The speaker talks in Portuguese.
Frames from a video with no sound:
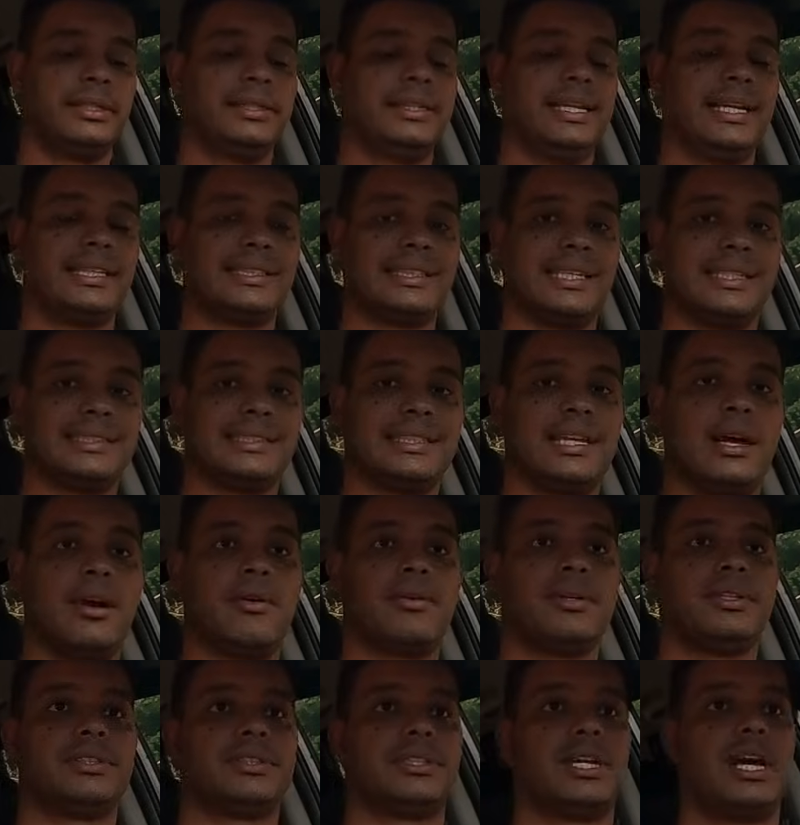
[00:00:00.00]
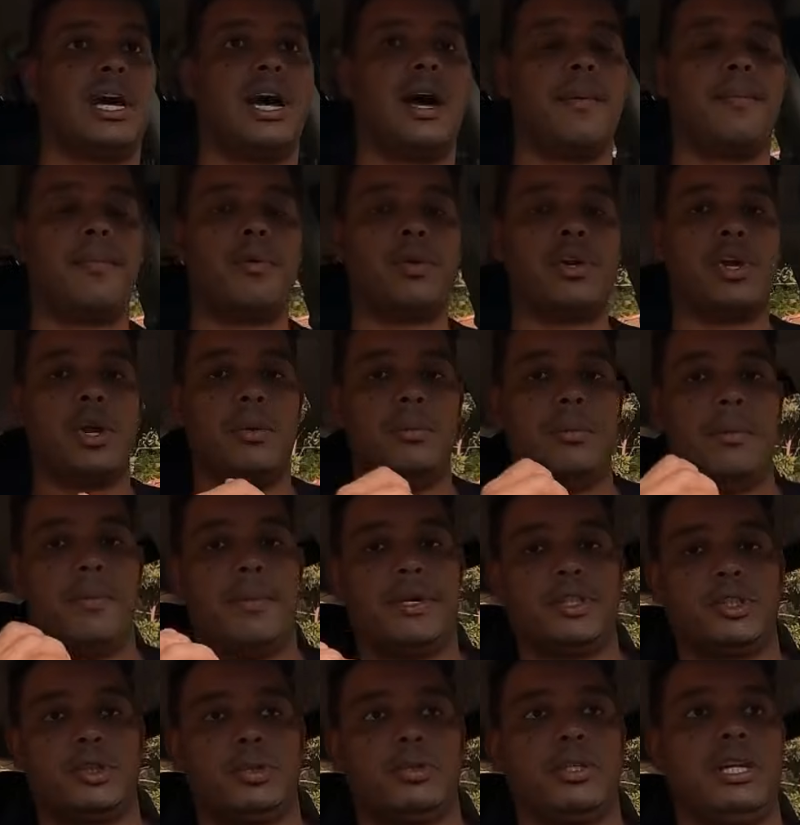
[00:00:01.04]
nessas aulas, ah, porque eu me
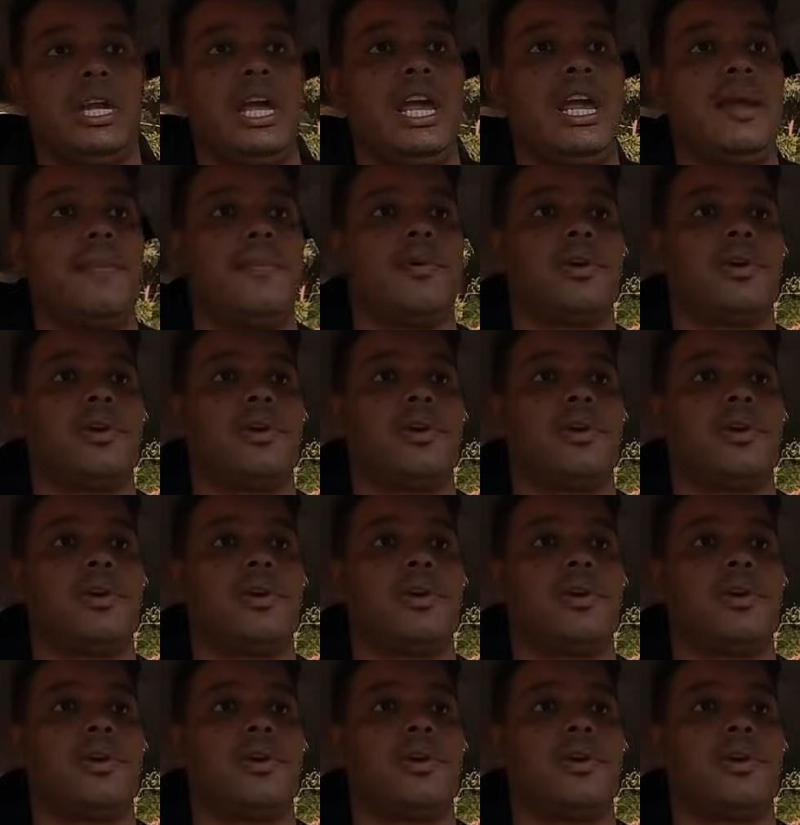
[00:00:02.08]
machuquei,